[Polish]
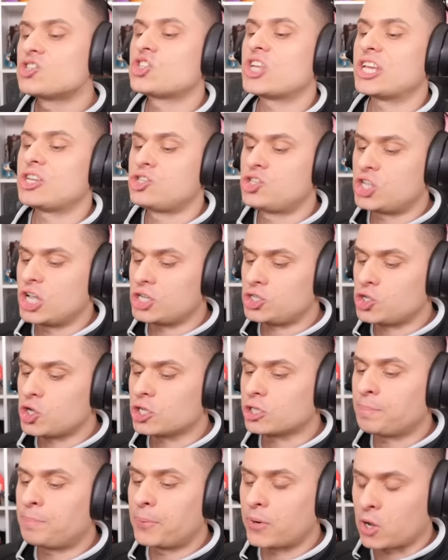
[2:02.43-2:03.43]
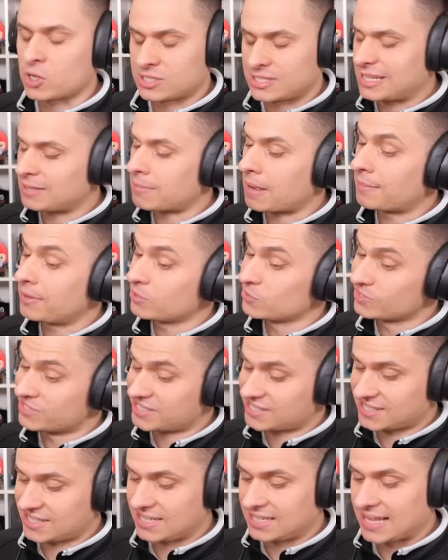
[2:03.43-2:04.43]
60% mamy już
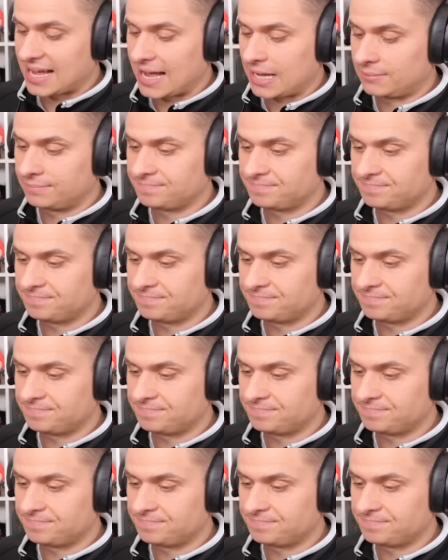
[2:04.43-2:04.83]
skina,